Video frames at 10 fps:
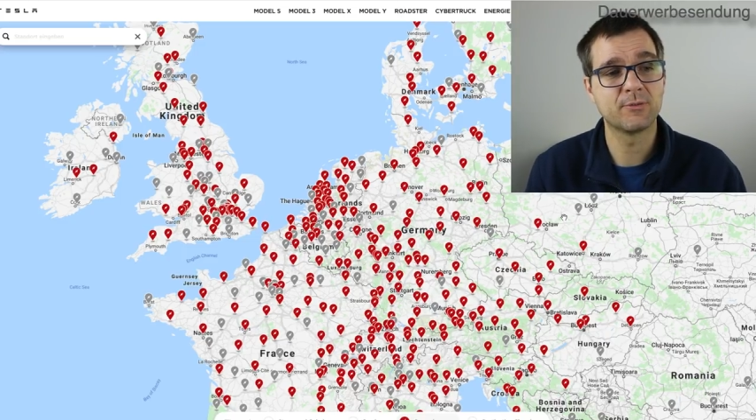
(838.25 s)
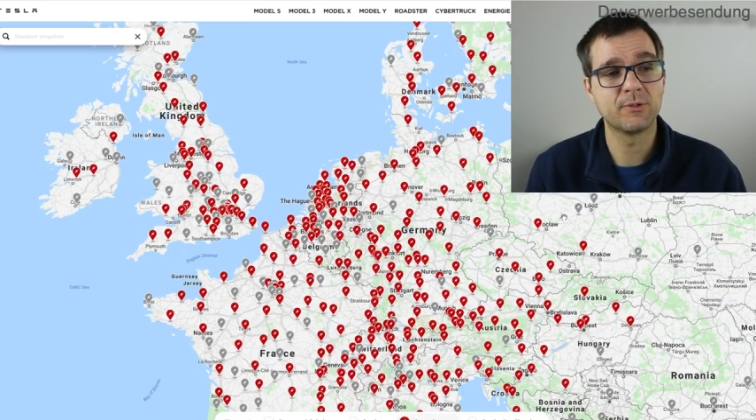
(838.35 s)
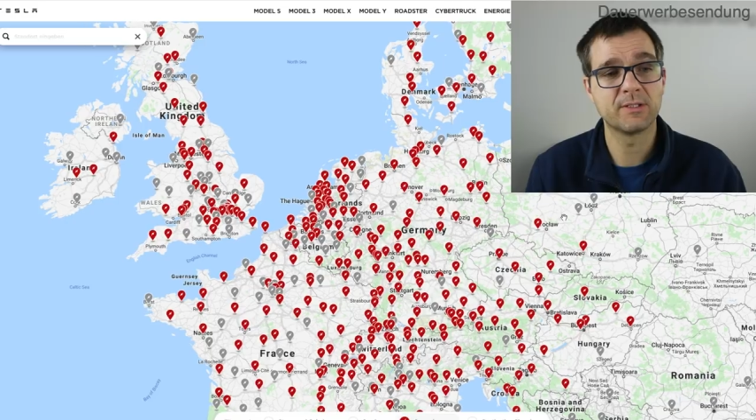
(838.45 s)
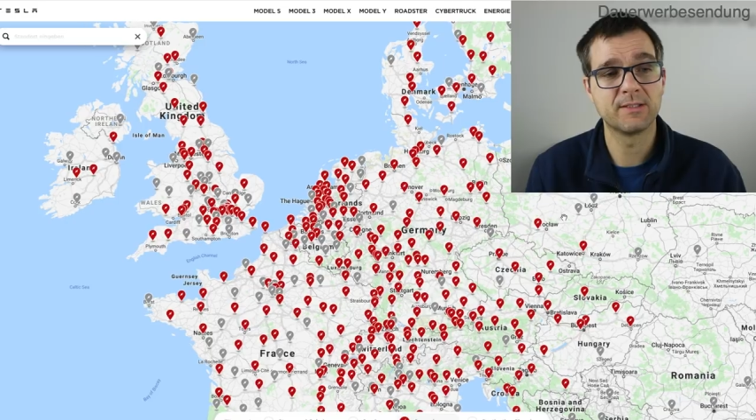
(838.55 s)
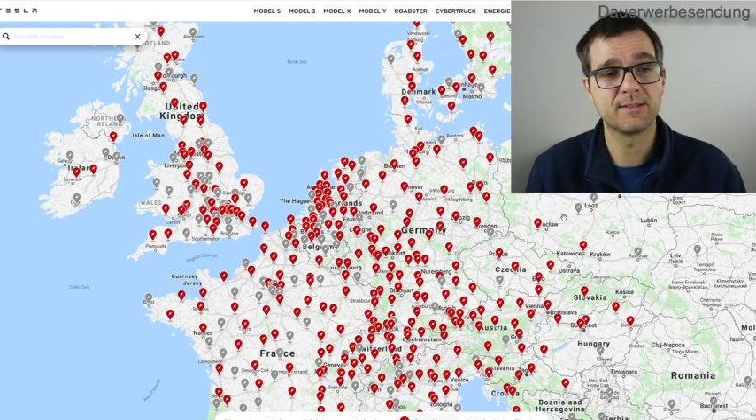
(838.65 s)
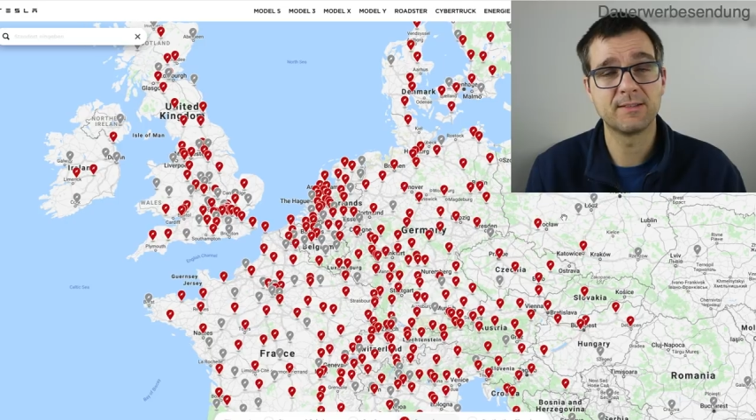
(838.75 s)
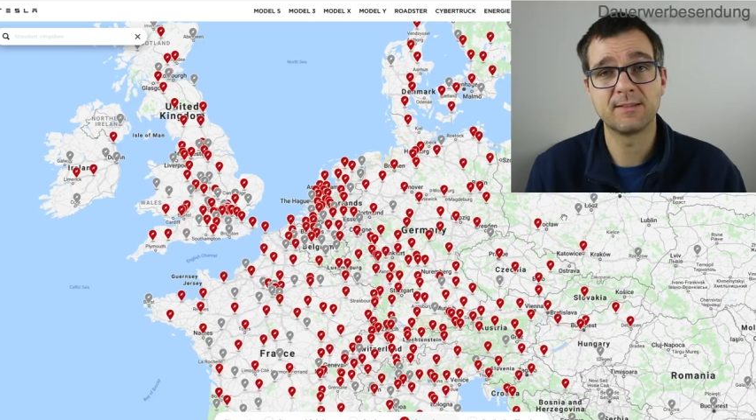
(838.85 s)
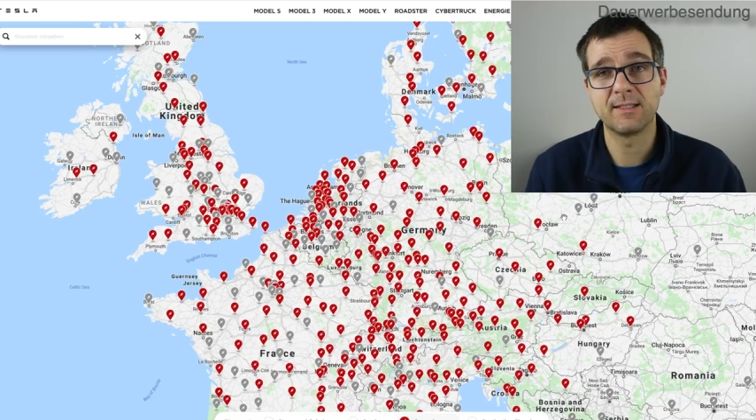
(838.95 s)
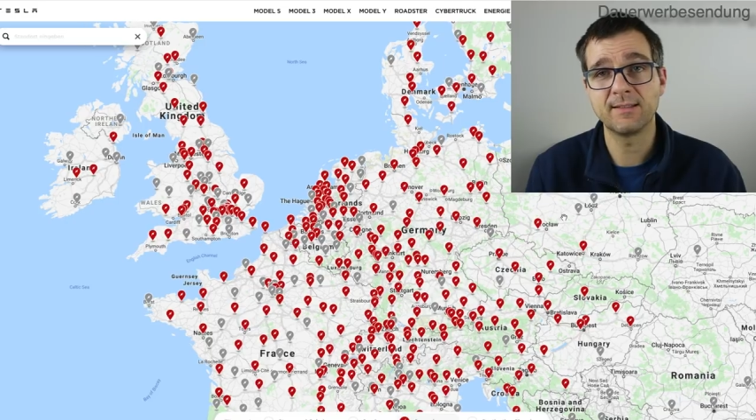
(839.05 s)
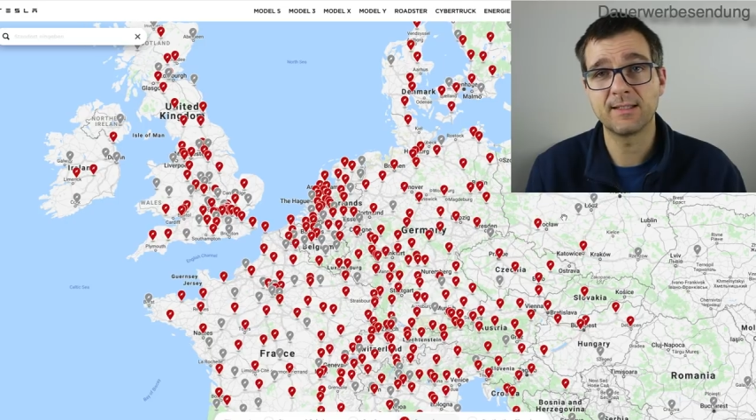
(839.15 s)
durch den
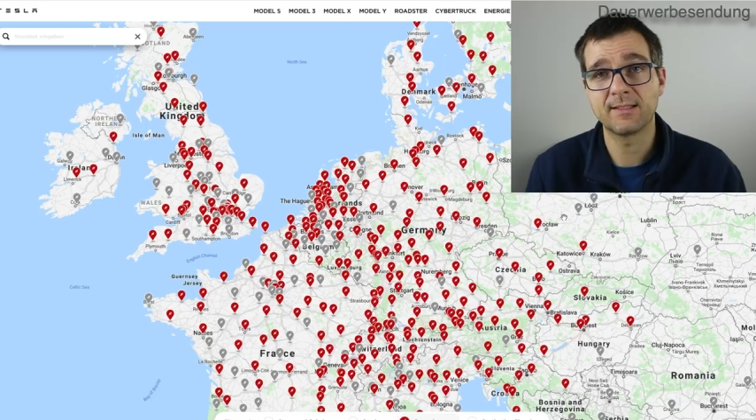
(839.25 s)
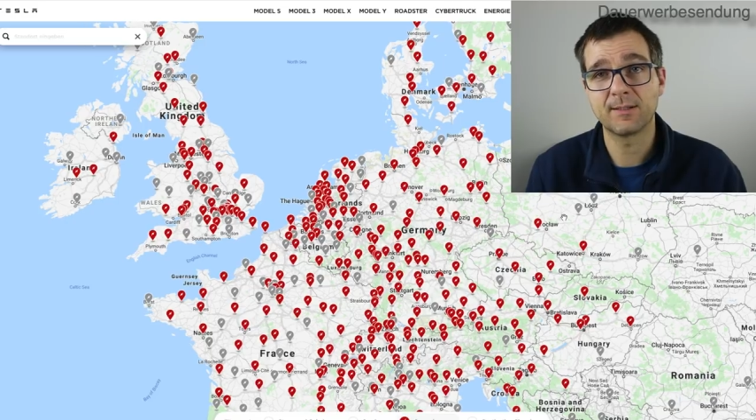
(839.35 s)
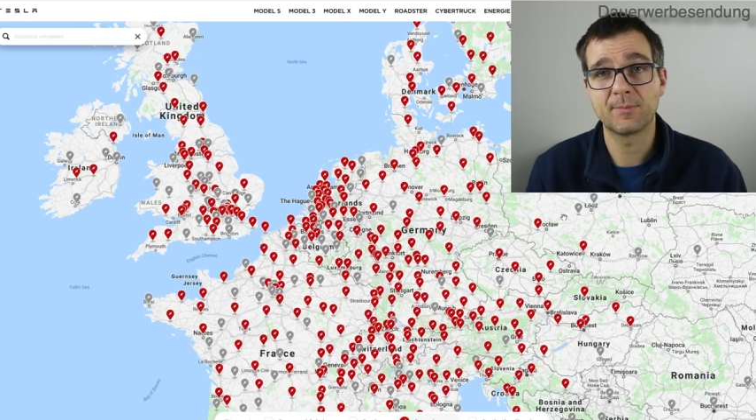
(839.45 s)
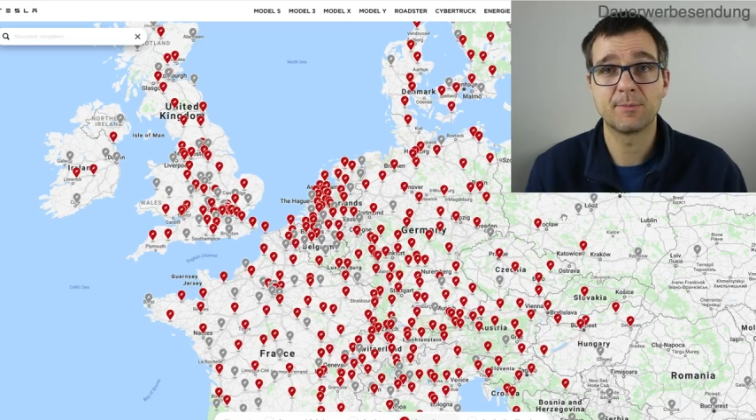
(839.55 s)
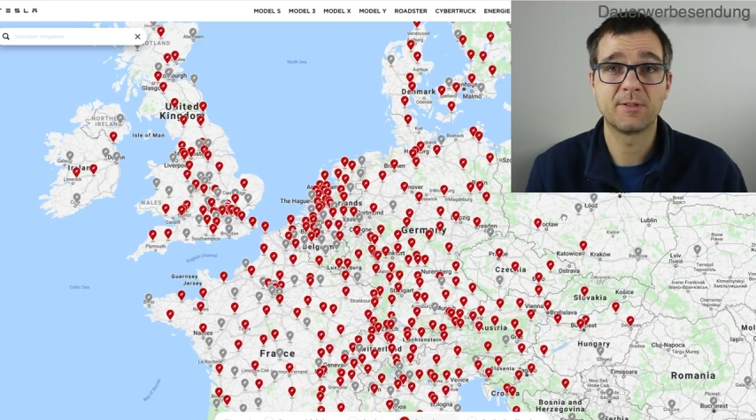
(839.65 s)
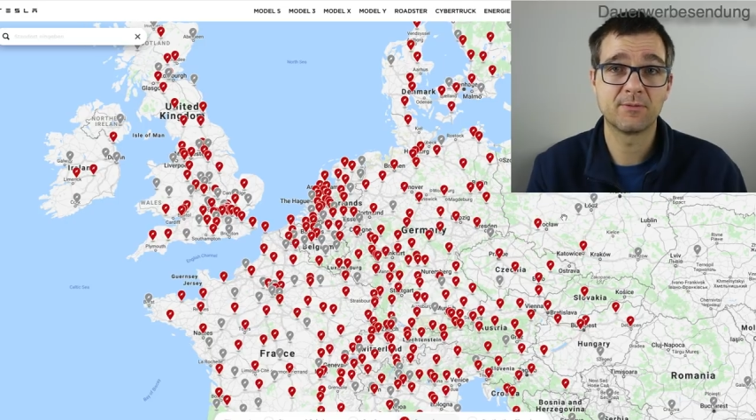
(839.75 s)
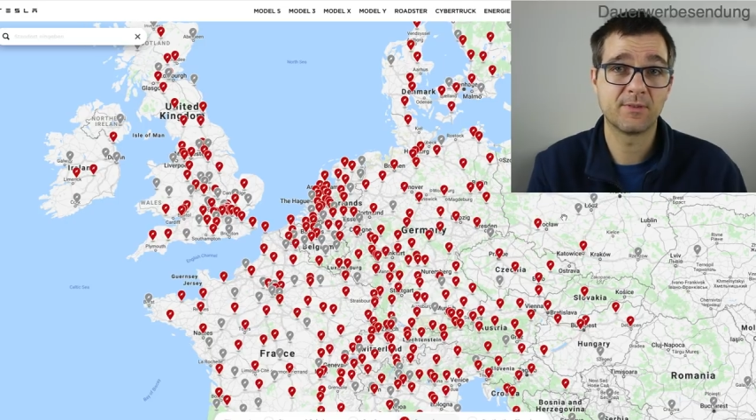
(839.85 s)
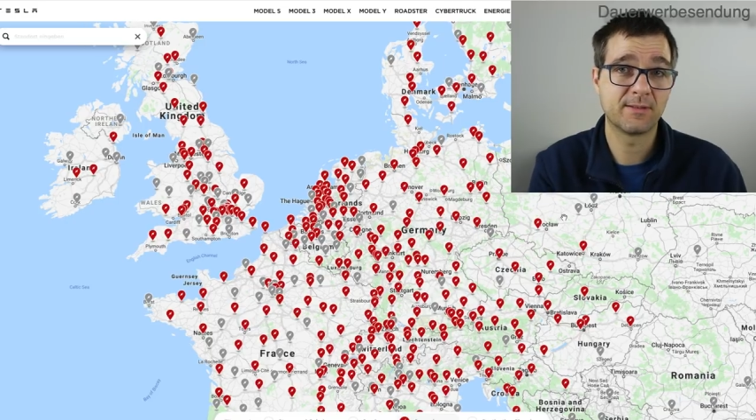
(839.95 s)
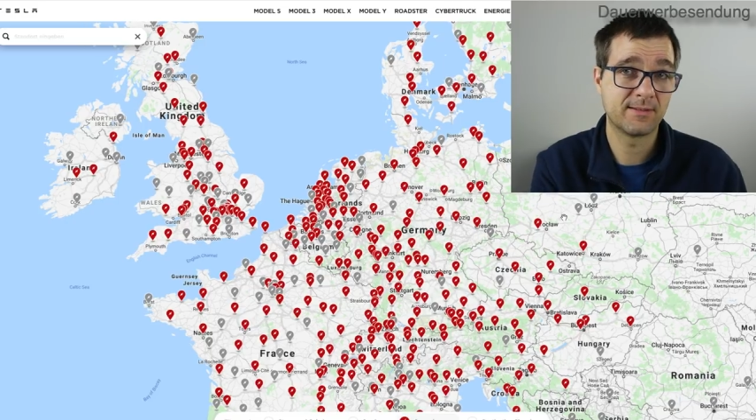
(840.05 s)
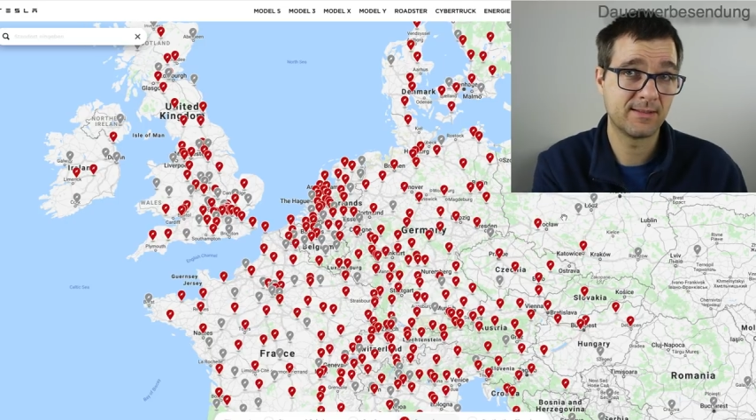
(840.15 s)
CCS-Adapter bzw.